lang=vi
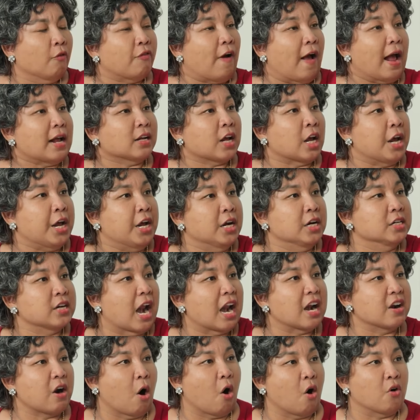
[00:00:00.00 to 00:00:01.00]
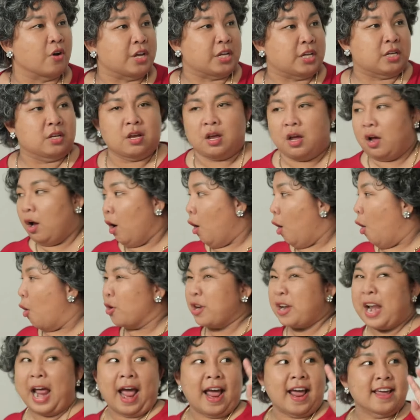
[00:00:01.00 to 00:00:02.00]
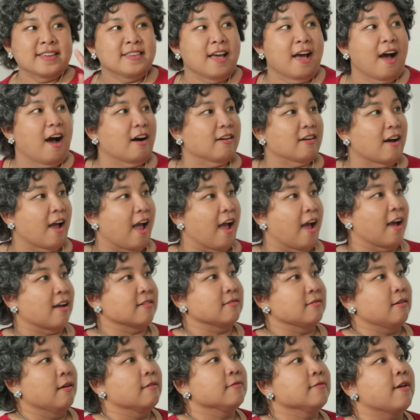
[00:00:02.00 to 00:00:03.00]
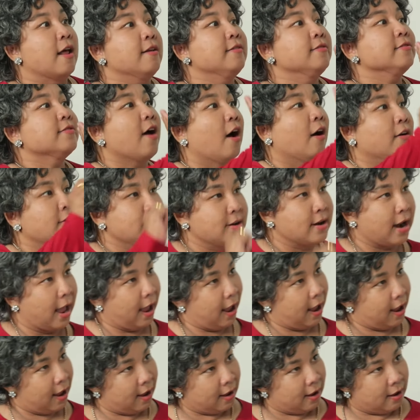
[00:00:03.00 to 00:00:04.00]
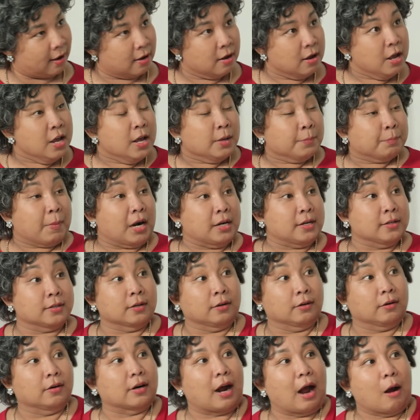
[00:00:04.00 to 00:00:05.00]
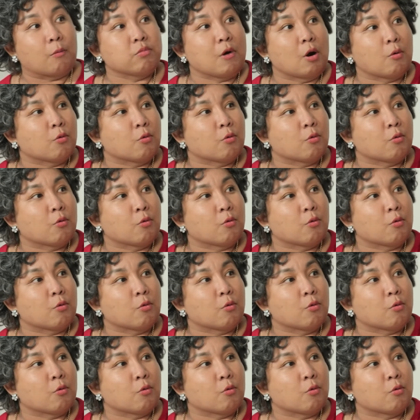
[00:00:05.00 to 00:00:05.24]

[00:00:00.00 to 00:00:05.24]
phát hiện ra rồi hồi nãy giờ hả nín thinh nè à, bình thường ổng